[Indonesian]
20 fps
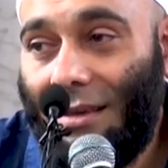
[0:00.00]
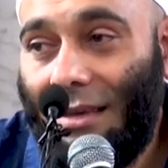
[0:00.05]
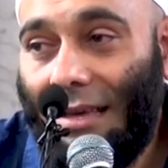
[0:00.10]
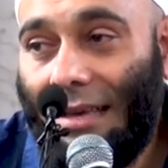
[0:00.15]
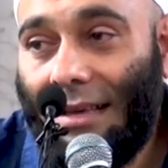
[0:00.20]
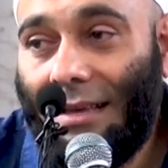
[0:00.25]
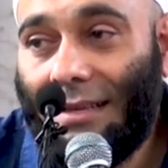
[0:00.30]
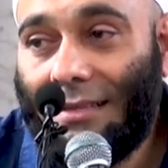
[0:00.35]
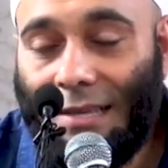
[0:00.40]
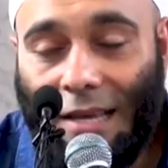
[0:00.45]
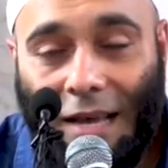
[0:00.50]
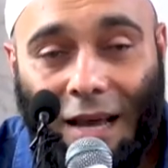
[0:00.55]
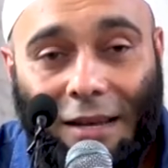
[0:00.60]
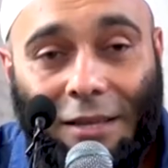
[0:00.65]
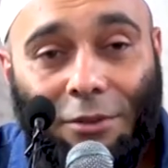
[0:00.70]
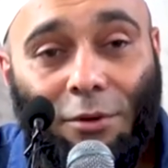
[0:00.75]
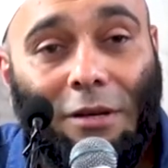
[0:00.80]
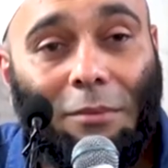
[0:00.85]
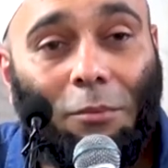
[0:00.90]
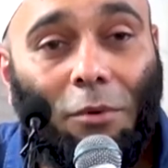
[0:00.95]
Ya, sehat
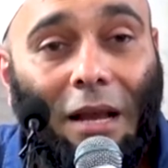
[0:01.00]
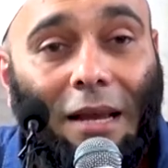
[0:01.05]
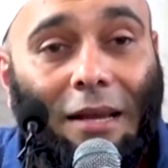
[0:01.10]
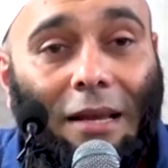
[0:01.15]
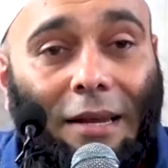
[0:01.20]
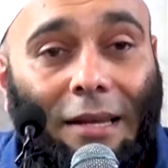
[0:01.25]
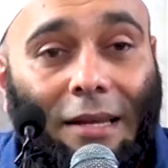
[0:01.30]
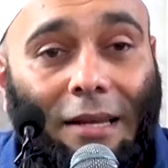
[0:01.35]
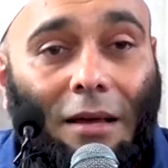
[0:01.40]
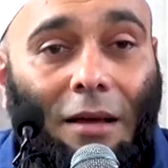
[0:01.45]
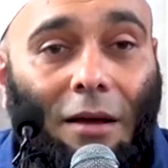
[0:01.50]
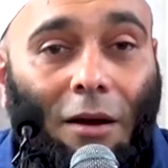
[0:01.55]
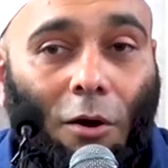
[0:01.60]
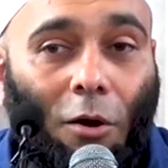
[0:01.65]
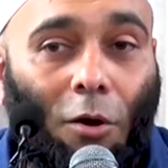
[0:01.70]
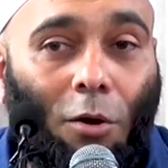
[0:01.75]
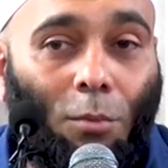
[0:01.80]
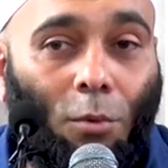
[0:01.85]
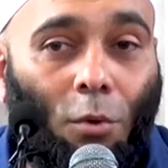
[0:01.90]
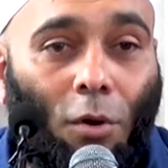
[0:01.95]
itu dimulai dari
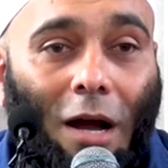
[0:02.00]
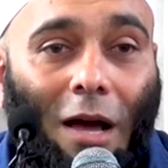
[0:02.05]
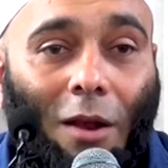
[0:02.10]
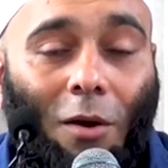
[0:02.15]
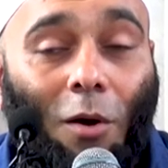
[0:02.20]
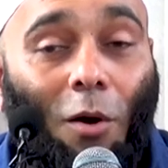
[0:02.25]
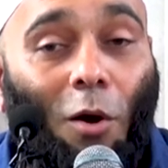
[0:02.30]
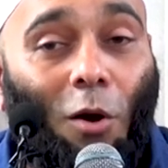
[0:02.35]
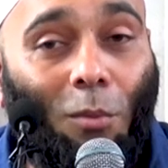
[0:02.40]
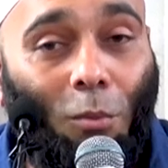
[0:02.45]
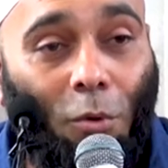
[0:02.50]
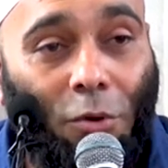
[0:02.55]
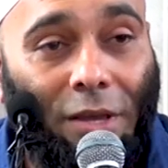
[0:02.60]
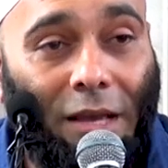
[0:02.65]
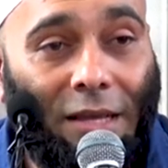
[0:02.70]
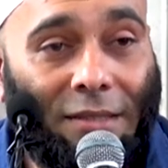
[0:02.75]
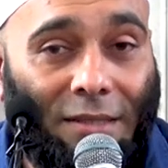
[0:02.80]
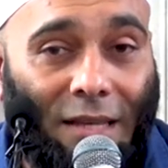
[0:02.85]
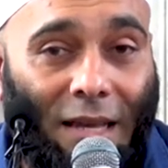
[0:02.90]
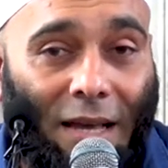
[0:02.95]
kolbu. Kalau
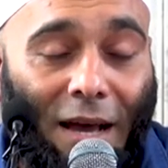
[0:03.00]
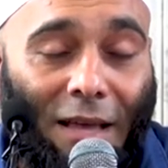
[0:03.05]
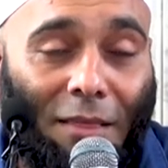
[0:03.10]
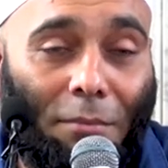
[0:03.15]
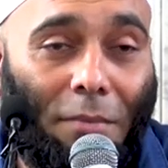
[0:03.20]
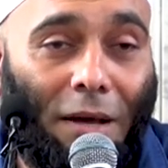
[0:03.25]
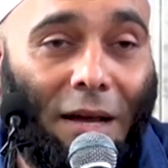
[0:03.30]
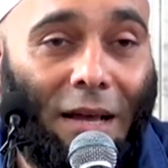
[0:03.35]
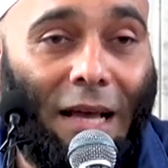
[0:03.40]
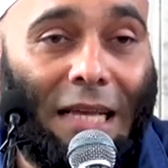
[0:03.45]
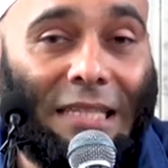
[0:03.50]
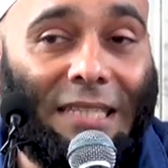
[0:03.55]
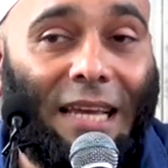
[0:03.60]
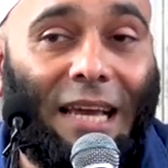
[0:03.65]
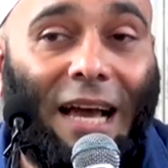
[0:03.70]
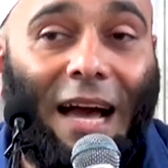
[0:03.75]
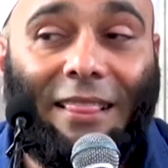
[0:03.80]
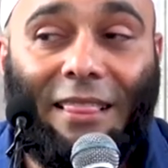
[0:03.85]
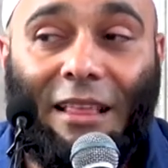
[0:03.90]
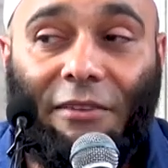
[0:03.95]
kolbunya sehat, maka
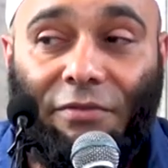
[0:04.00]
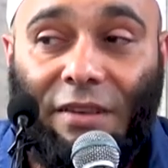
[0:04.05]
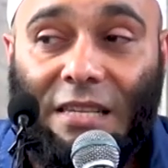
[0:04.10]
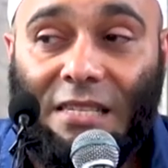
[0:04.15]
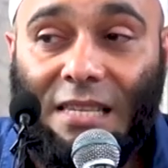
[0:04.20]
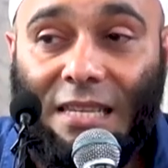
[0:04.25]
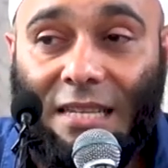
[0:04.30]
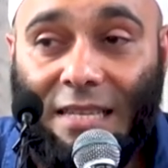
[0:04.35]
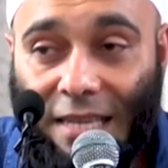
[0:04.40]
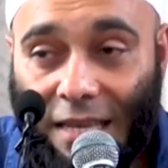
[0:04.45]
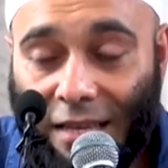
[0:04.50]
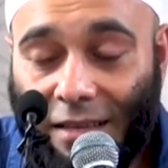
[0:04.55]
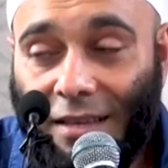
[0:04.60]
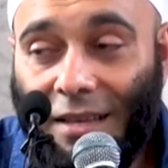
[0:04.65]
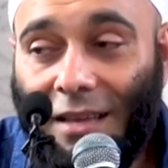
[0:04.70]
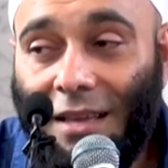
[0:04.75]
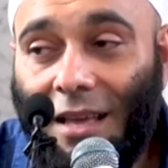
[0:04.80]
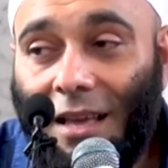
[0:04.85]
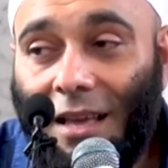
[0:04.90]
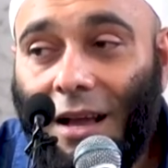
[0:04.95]
sehatlah fisiknya.
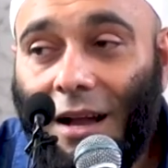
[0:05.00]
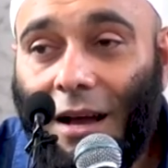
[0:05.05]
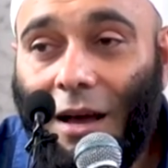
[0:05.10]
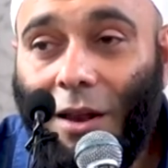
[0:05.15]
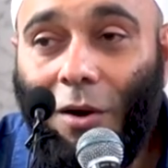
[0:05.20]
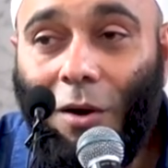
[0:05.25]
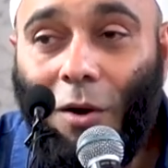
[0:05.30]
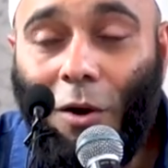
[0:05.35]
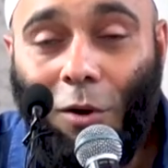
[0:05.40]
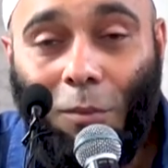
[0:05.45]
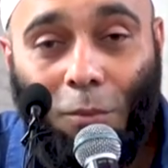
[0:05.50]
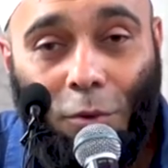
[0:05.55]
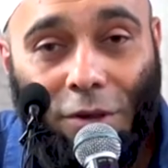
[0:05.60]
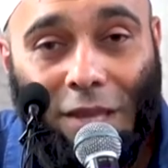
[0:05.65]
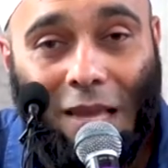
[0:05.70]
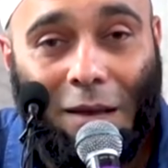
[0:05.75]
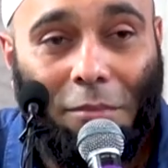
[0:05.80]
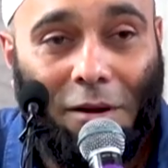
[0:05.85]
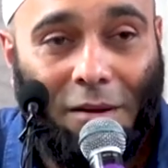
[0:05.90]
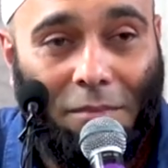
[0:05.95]
Kalau
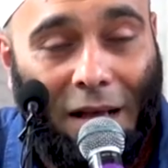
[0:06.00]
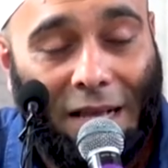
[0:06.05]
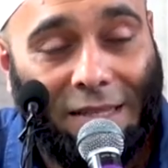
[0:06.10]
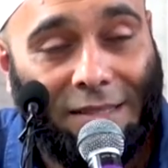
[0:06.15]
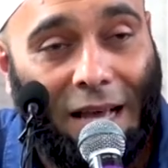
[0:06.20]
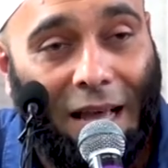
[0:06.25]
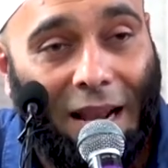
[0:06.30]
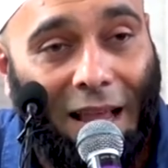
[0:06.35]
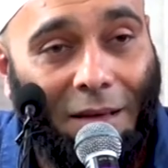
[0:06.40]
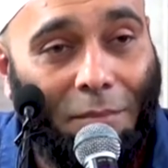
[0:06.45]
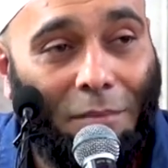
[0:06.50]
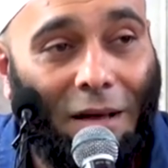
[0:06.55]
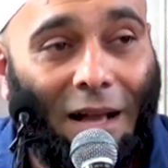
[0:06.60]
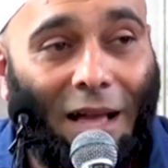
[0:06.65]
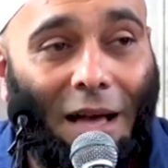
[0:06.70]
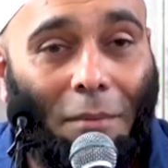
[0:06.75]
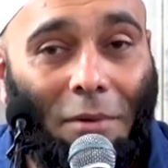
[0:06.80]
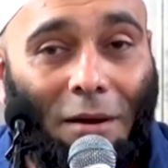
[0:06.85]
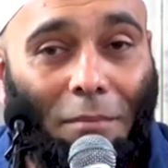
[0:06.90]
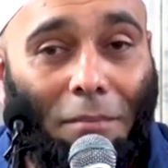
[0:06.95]
kolbunya bermasalah,
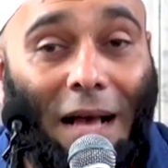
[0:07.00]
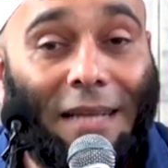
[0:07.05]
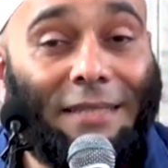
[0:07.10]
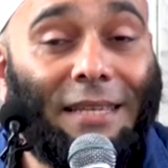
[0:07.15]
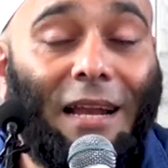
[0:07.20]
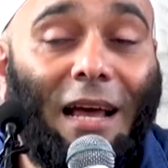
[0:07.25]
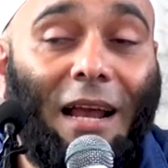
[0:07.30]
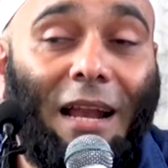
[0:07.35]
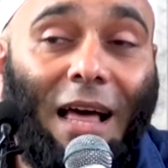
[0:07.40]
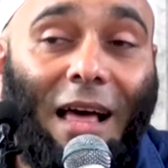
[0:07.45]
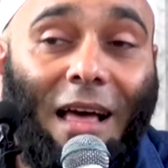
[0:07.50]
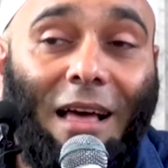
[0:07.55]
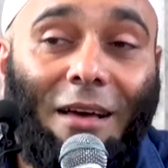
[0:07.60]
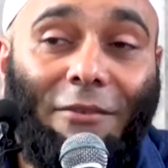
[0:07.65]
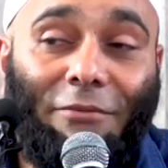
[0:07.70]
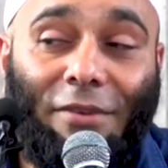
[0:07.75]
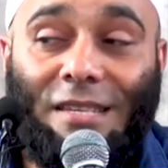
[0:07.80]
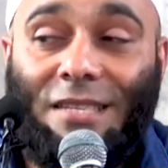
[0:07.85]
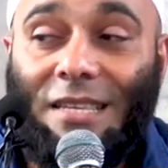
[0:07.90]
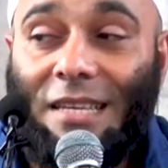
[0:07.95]
maka
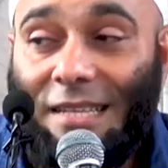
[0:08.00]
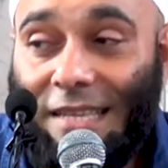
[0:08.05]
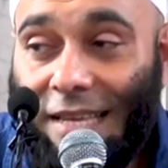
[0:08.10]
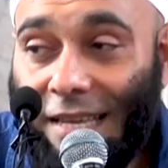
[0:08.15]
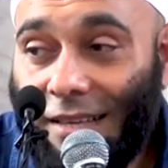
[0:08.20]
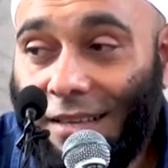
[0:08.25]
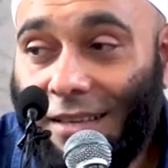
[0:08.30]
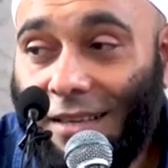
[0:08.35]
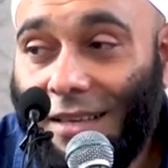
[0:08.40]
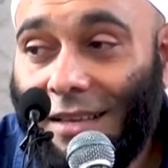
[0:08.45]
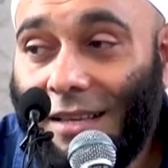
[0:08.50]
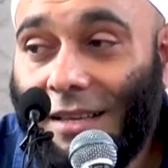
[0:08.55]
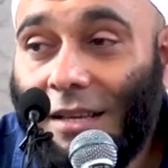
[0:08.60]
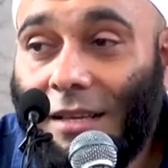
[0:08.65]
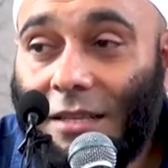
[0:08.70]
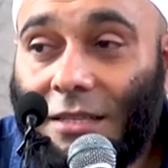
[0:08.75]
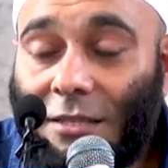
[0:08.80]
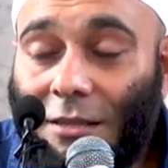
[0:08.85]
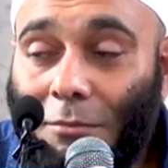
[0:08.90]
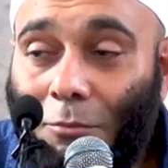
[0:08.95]
bermasalahlah fisiknya.
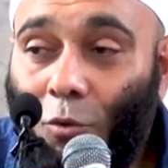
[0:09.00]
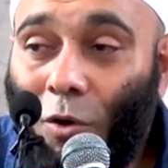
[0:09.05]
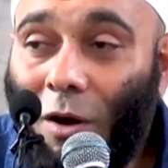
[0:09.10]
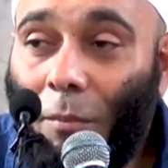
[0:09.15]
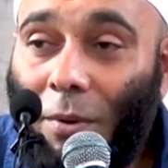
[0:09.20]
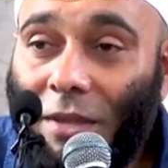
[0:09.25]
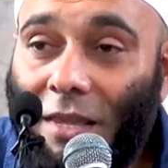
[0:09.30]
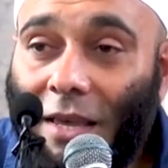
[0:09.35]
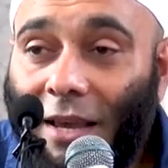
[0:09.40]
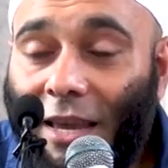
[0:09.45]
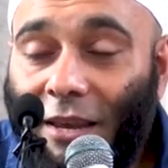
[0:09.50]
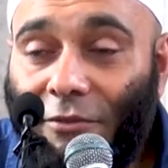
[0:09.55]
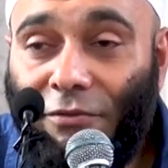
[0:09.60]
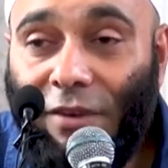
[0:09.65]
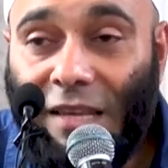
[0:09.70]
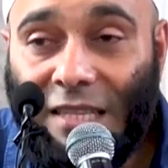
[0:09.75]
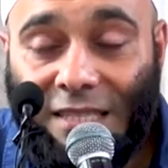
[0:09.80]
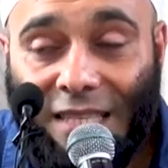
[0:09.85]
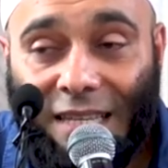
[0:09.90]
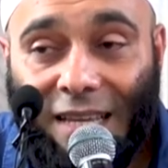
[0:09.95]
Semua penyakit
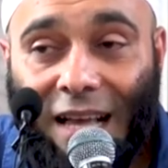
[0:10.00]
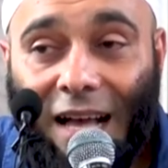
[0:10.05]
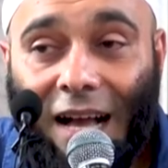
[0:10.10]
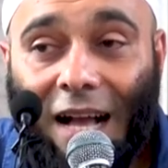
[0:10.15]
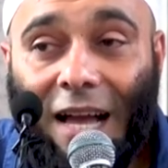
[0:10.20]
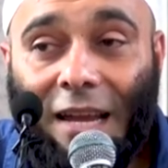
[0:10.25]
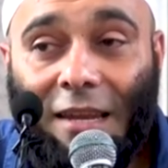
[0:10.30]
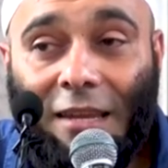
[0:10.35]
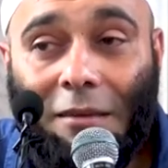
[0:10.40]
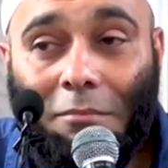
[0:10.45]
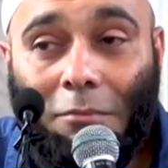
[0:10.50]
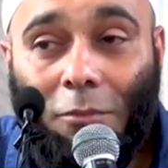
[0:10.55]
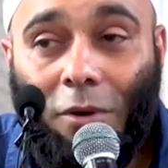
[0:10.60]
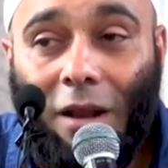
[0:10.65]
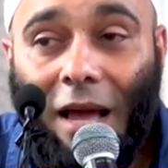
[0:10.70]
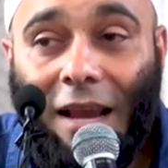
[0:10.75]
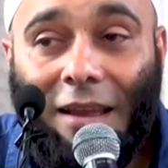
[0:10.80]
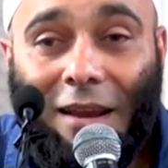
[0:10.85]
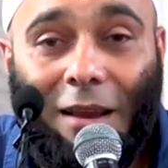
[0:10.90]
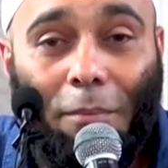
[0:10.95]
fisik akan
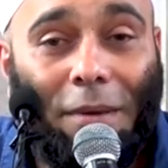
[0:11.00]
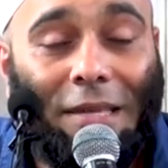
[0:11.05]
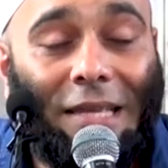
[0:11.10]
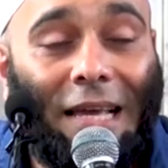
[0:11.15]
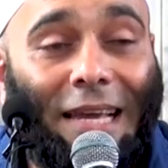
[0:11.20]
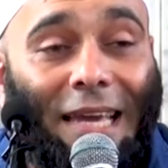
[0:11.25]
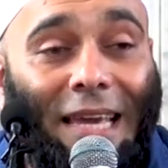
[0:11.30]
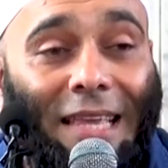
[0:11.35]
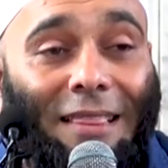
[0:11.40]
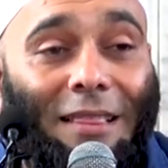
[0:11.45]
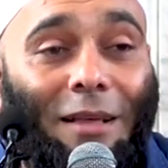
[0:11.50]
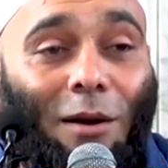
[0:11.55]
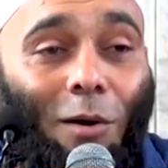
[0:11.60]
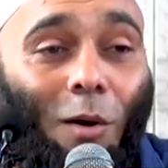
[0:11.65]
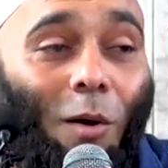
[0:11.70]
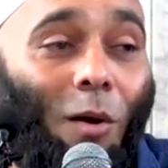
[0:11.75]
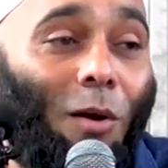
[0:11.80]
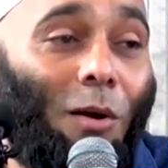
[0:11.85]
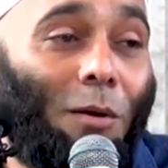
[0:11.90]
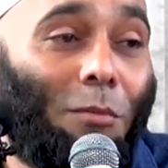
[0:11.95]
dimulai dari penyakit
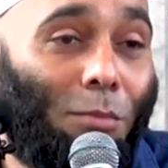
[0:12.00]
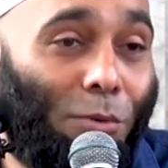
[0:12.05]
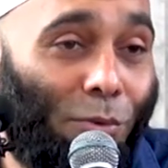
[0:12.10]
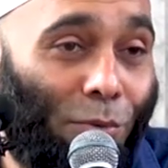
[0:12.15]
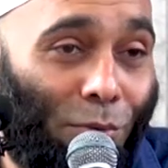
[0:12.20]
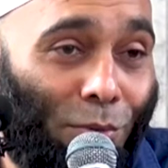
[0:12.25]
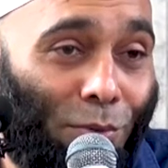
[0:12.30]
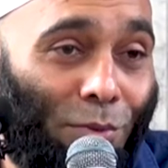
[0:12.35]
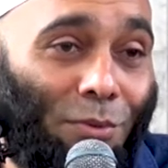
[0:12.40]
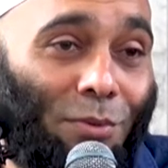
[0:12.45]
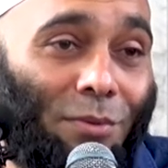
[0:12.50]
kolbu.